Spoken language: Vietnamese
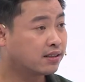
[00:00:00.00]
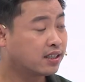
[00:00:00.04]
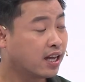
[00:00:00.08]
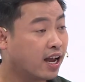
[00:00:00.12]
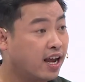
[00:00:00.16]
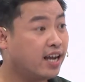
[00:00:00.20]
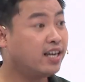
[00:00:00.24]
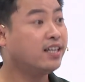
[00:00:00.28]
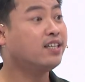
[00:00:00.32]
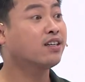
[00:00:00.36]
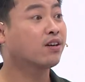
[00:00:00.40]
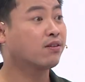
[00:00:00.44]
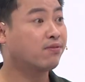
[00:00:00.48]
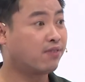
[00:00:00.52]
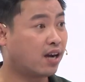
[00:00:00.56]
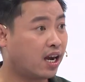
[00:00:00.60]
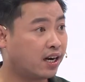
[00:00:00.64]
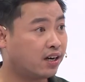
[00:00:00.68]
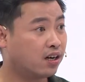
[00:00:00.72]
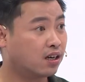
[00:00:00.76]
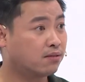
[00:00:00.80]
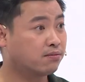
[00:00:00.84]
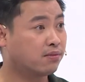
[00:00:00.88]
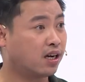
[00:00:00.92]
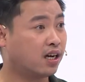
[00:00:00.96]
Thế vô cái
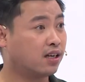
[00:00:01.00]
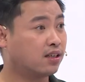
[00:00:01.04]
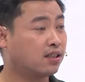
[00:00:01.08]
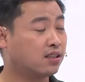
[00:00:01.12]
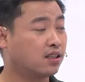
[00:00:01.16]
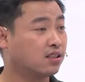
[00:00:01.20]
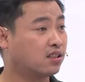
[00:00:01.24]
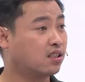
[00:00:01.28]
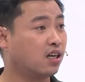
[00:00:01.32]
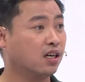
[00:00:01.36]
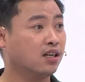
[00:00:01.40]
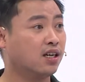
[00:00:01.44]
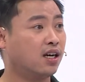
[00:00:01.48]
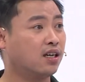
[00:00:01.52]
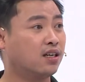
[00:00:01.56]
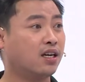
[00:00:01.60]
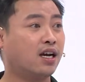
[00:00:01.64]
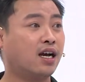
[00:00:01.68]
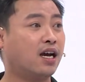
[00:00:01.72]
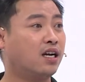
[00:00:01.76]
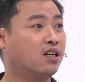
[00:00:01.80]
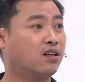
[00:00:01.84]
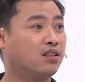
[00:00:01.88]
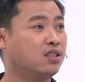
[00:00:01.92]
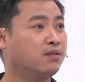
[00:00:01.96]
vai đó mà thực sự là
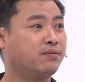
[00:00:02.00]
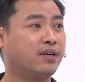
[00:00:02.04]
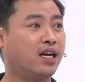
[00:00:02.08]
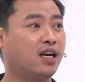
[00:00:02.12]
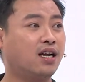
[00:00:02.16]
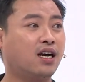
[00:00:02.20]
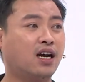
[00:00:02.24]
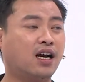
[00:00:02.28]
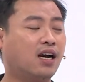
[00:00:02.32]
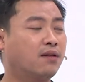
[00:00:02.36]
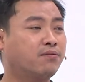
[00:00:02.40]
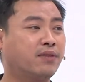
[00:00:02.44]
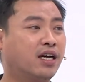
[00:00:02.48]
anh nói với mẹ là